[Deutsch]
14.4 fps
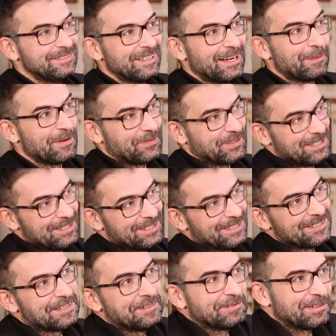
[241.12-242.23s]
aber was ist
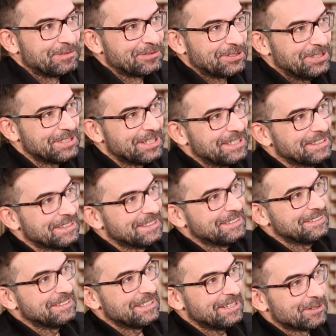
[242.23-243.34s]
jetzt dein Favorit
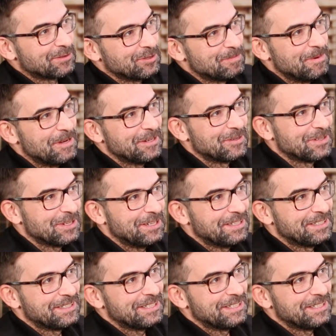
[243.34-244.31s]
eigentlich? Eher Rosberg oder eher